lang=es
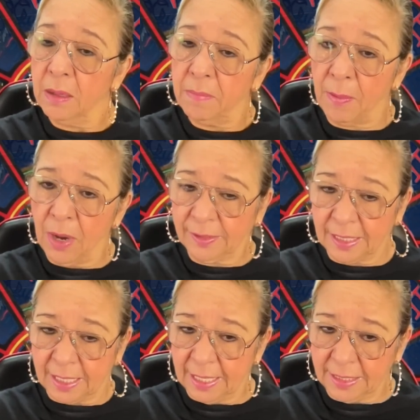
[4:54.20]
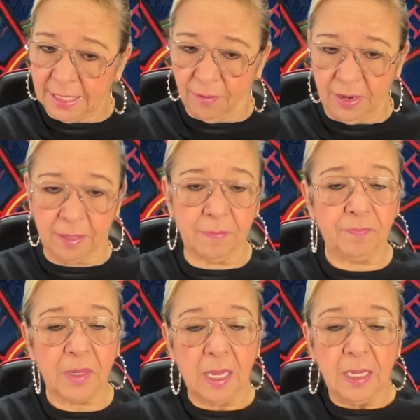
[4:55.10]
Vamos a sacar aquí a ver.
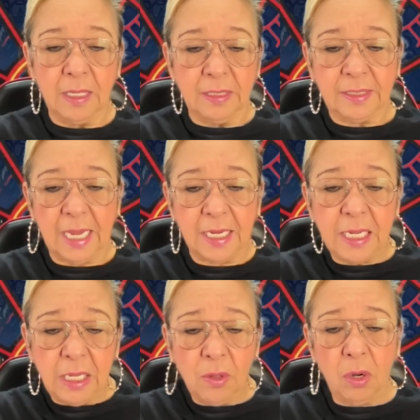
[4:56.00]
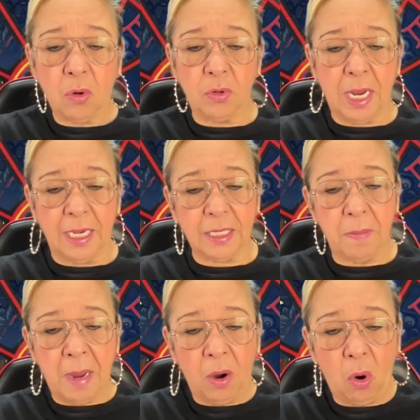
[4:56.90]
Se ha ido con
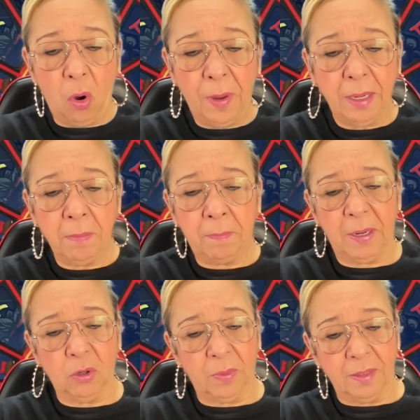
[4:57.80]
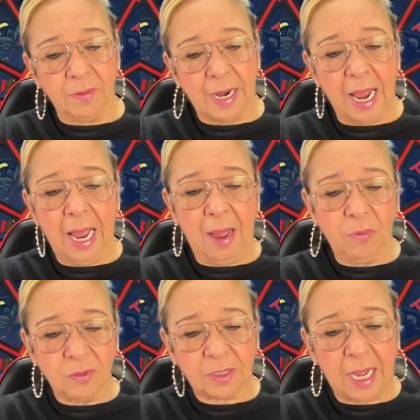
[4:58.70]
alguien más joven, pero vendrá a
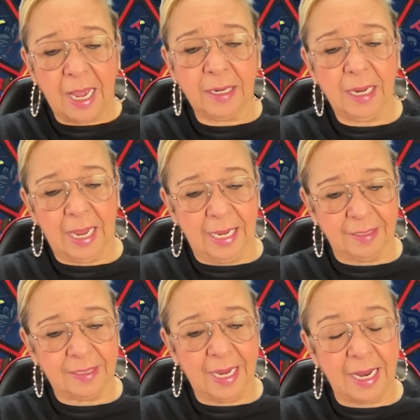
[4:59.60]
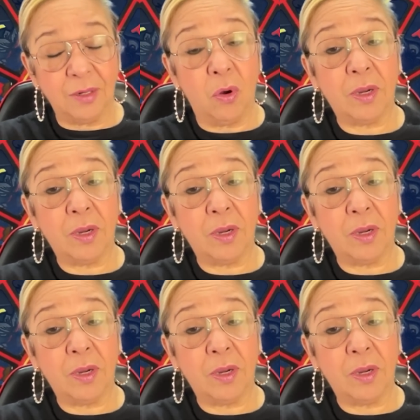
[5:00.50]
buscar ese algo